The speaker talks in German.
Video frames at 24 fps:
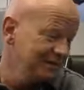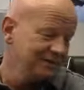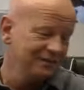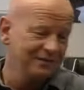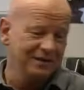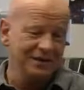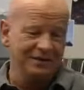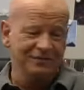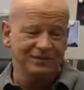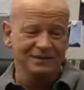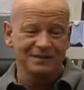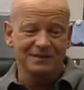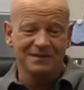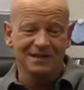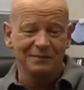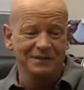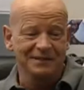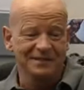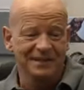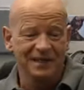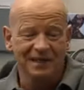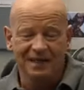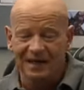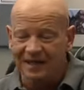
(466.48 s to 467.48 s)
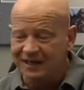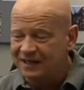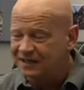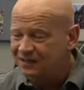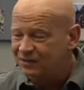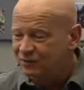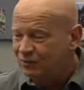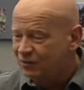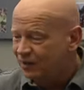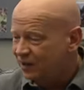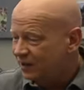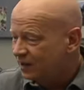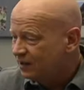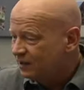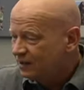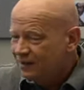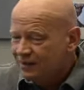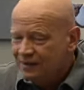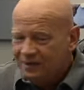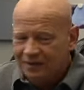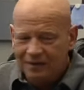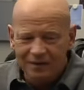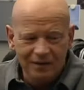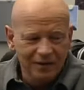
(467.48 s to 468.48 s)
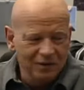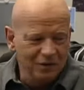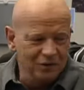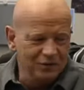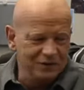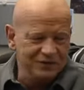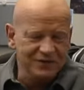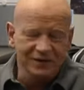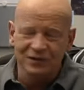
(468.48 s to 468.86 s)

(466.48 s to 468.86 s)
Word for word: Vielleicht will sie sich ja Marcel rächen oder irgendwas